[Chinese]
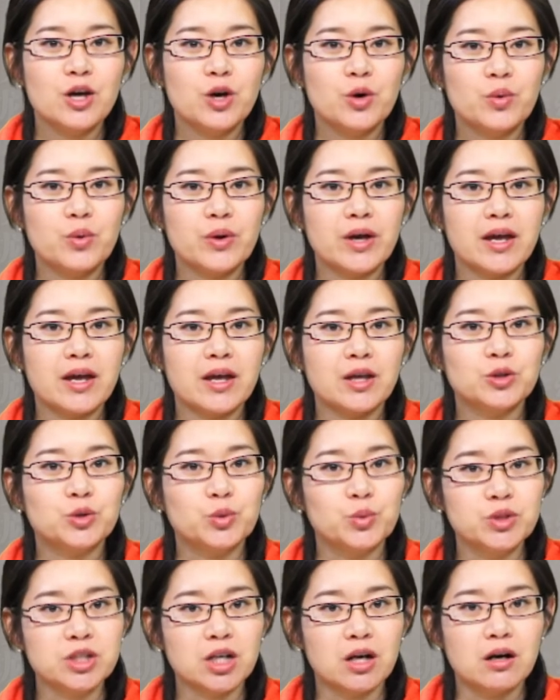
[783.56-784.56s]
会
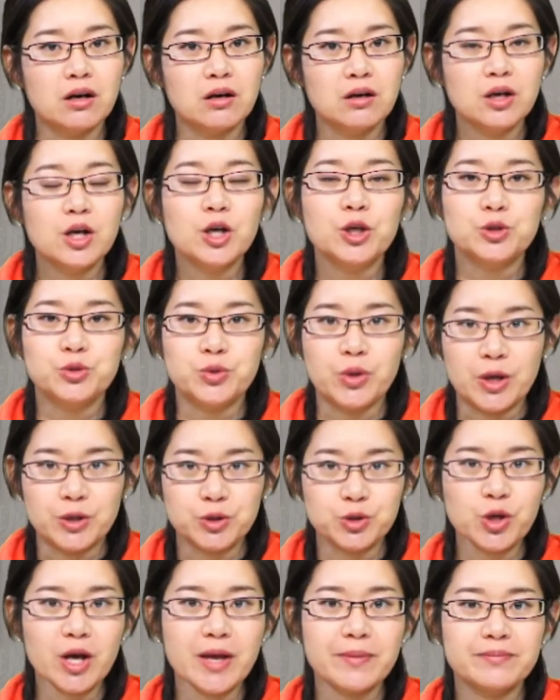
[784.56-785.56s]
读成“旋
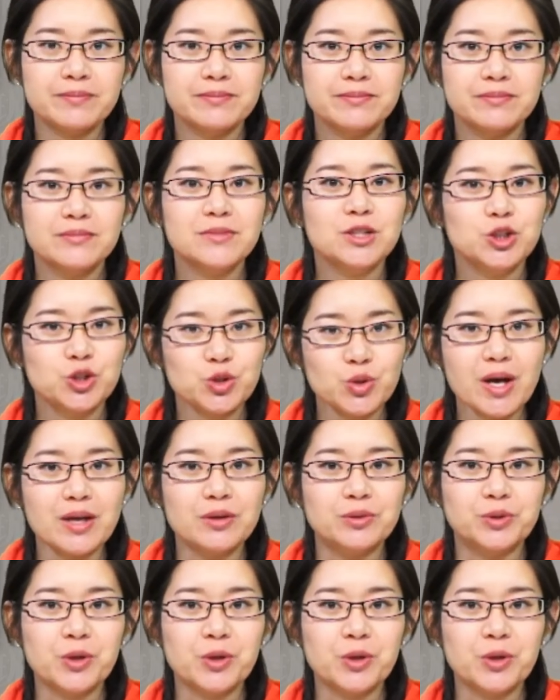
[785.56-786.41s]
转”“转